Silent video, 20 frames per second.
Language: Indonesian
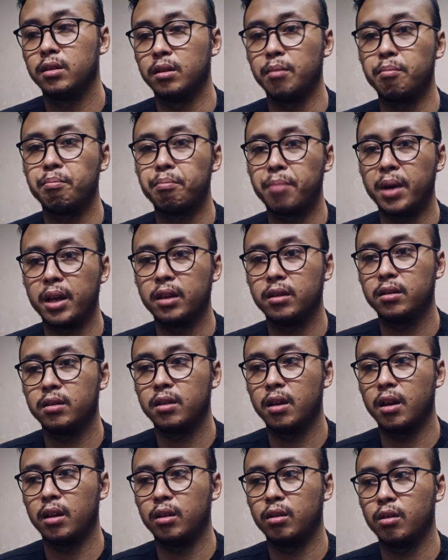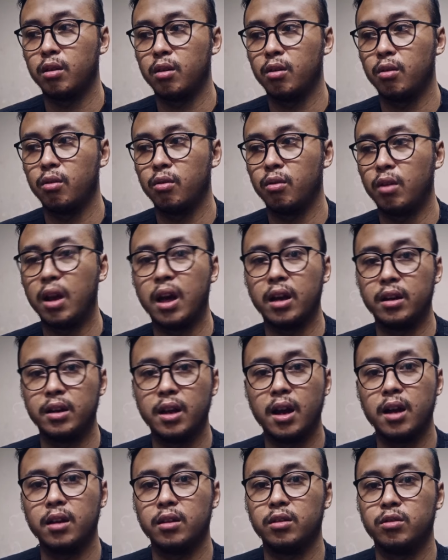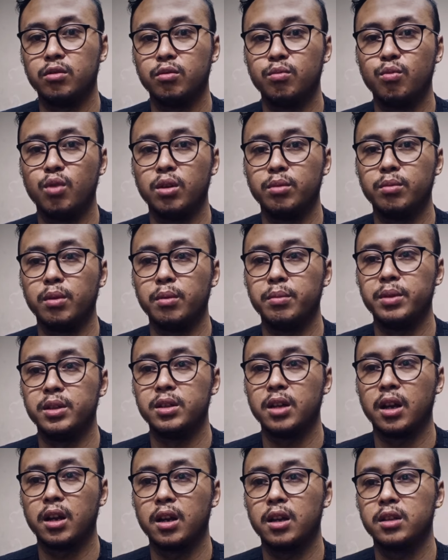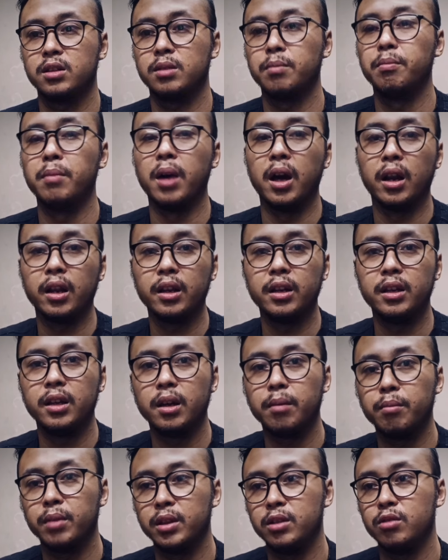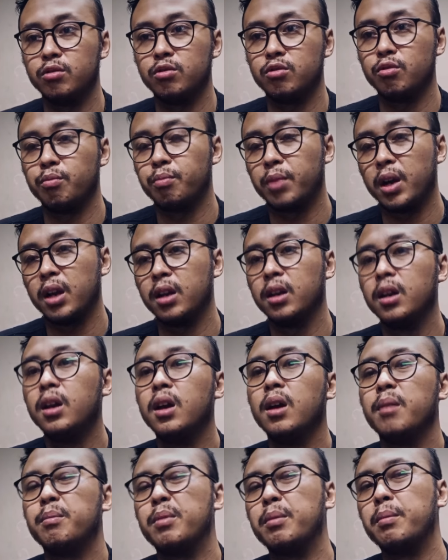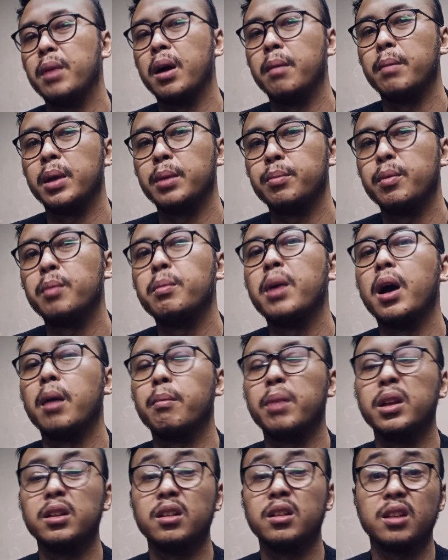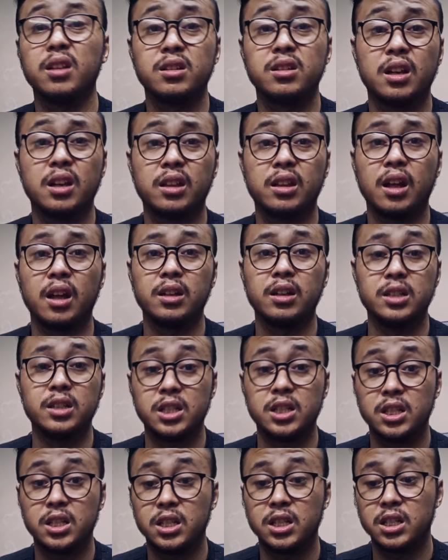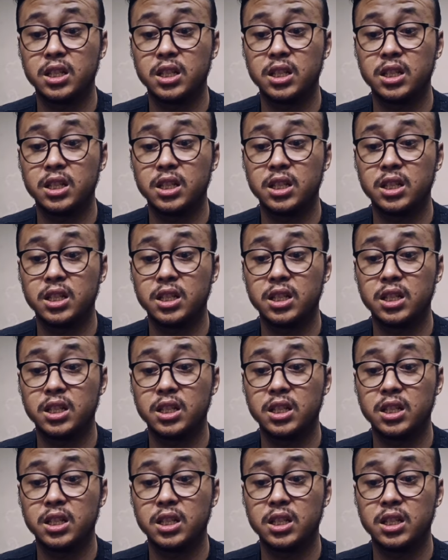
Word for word: tempat atau ladang gitu buat berbicara sembari dia menyusupkan pemahaman-pemahaman tentang satanis.